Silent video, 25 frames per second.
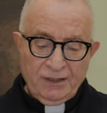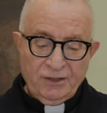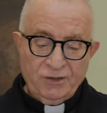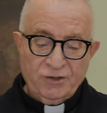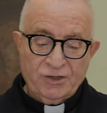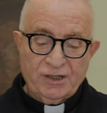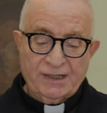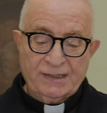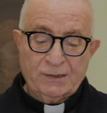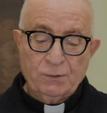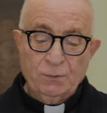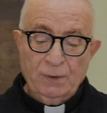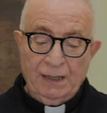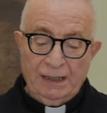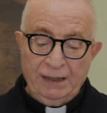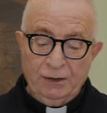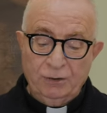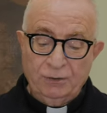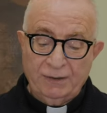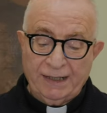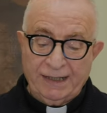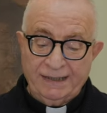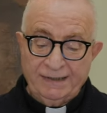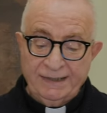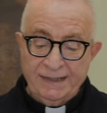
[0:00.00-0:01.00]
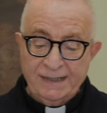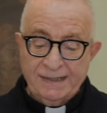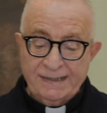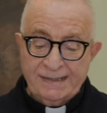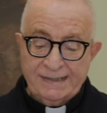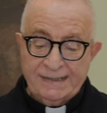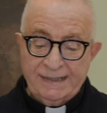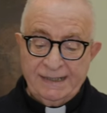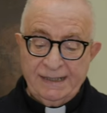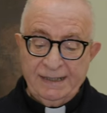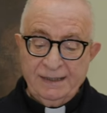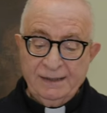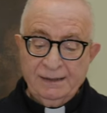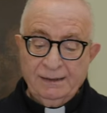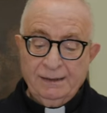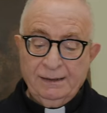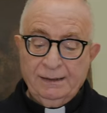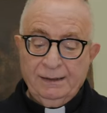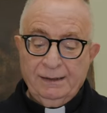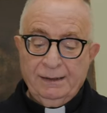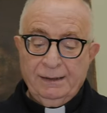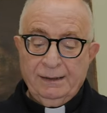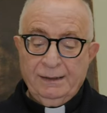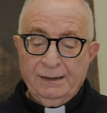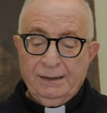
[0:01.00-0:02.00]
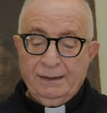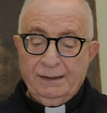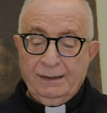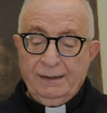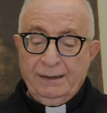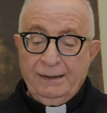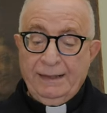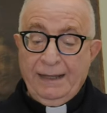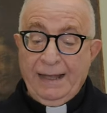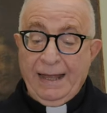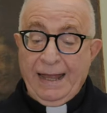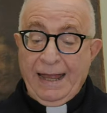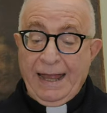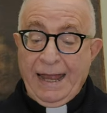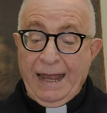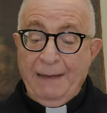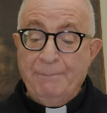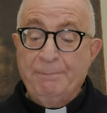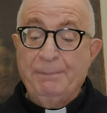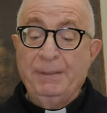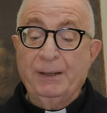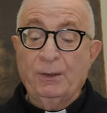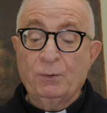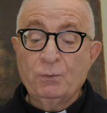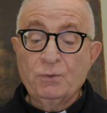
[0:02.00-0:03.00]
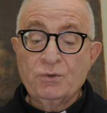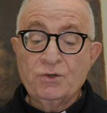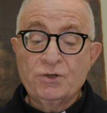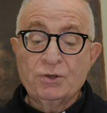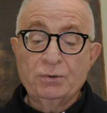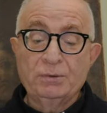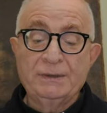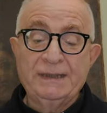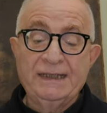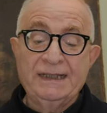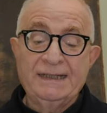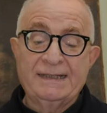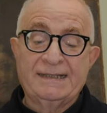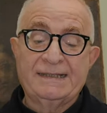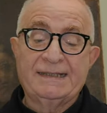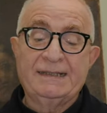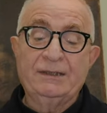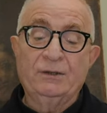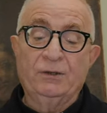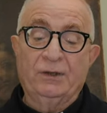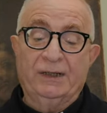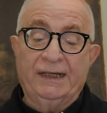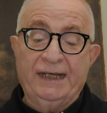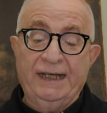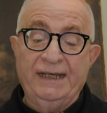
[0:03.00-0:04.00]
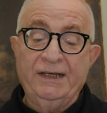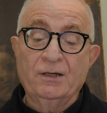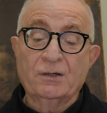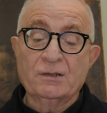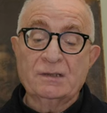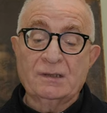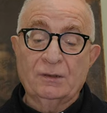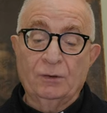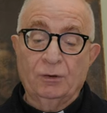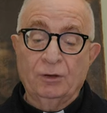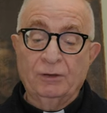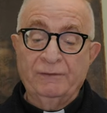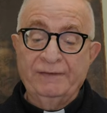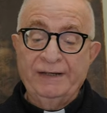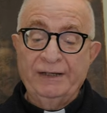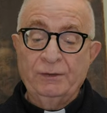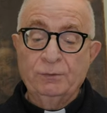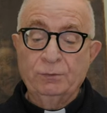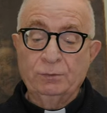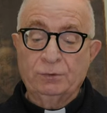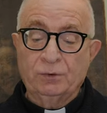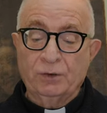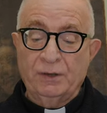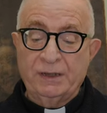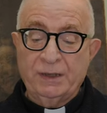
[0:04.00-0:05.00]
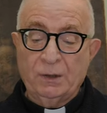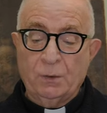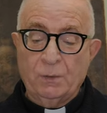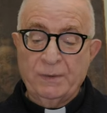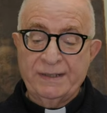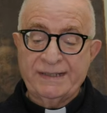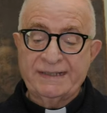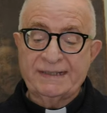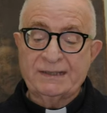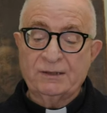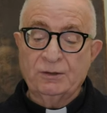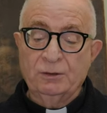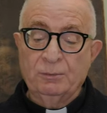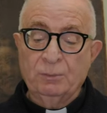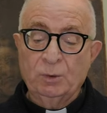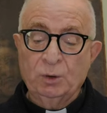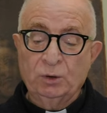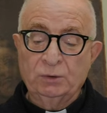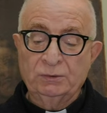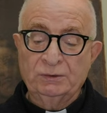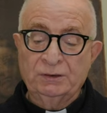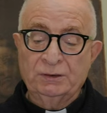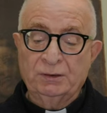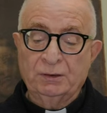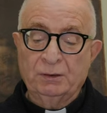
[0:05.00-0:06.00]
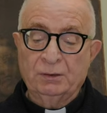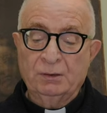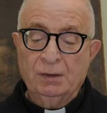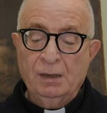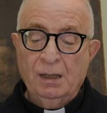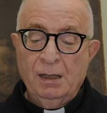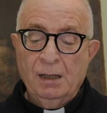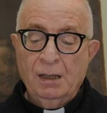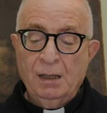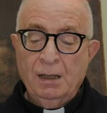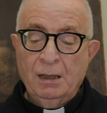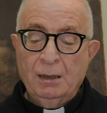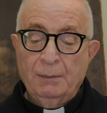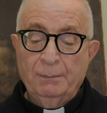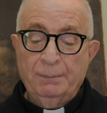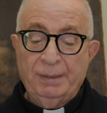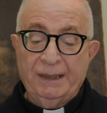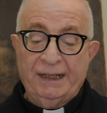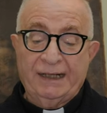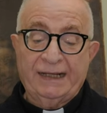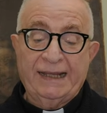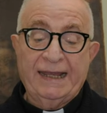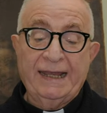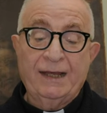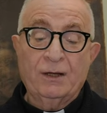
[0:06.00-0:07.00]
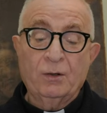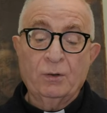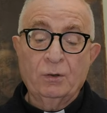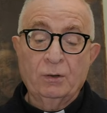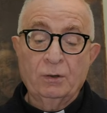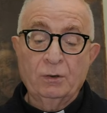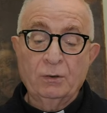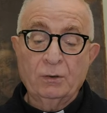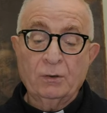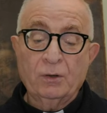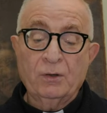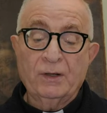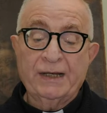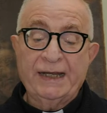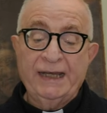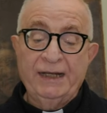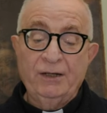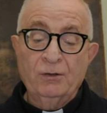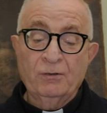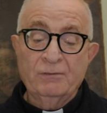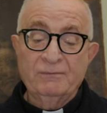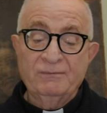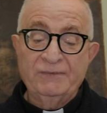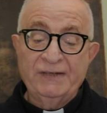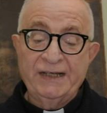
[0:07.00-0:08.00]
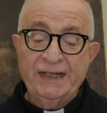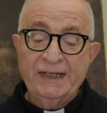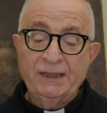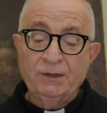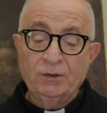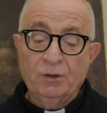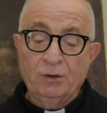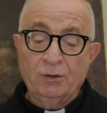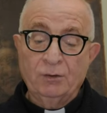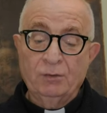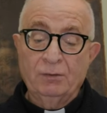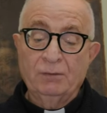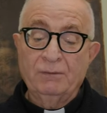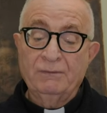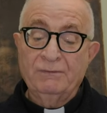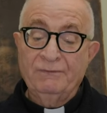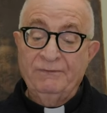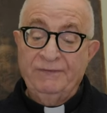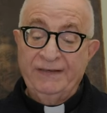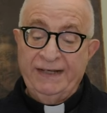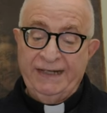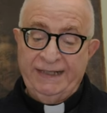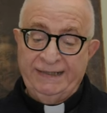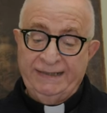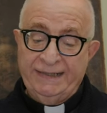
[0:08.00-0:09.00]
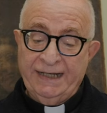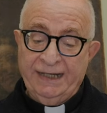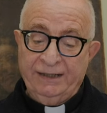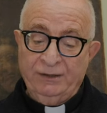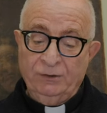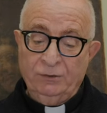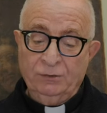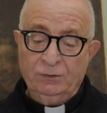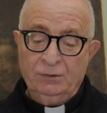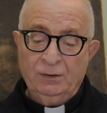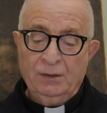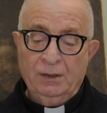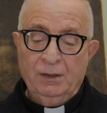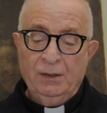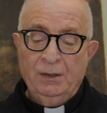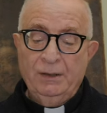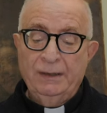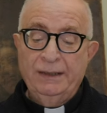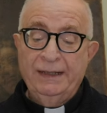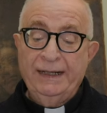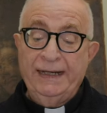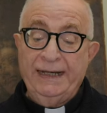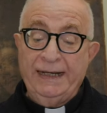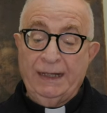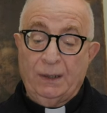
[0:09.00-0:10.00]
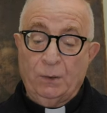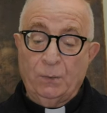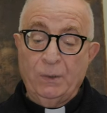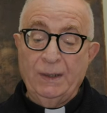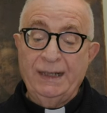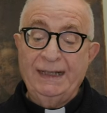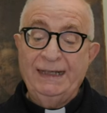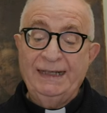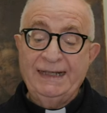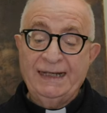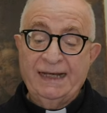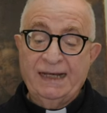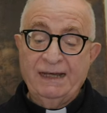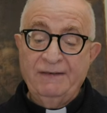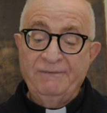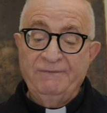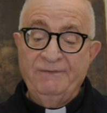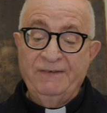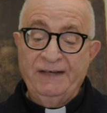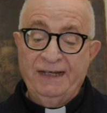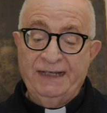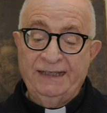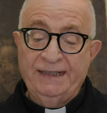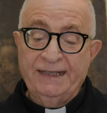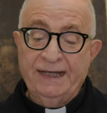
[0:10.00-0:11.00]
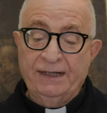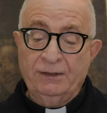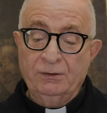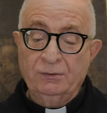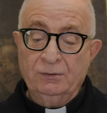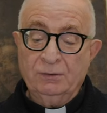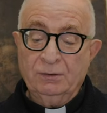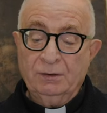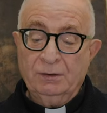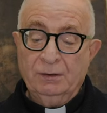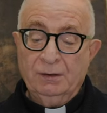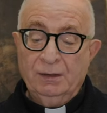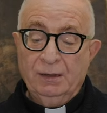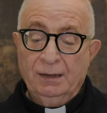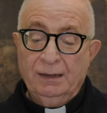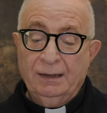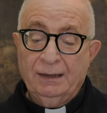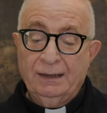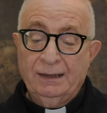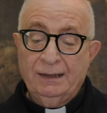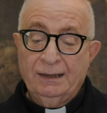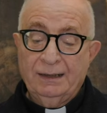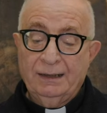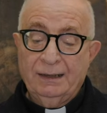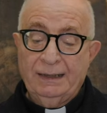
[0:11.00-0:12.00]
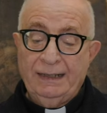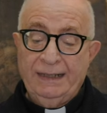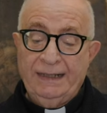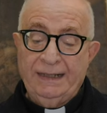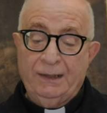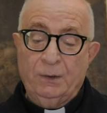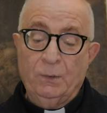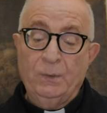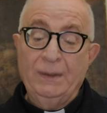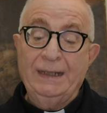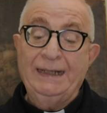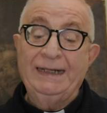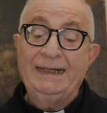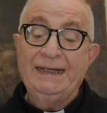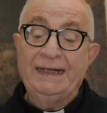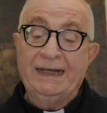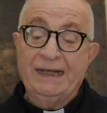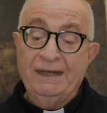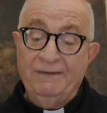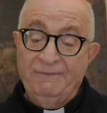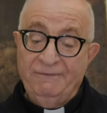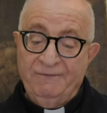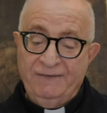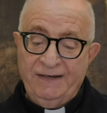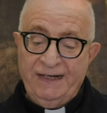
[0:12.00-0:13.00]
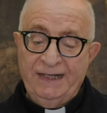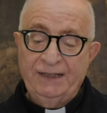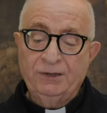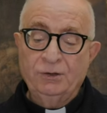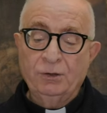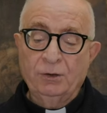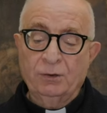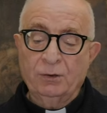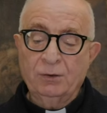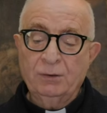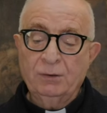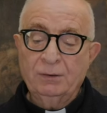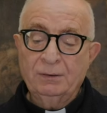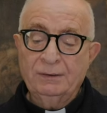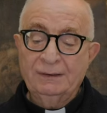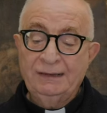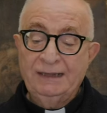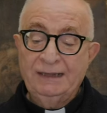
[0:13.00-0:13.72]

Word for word: Gesù allora disse, è per un giudizio che io sono venuto in questo mondo, perché coloro che non vedono vedano e quelli che vedano e quelli che vedono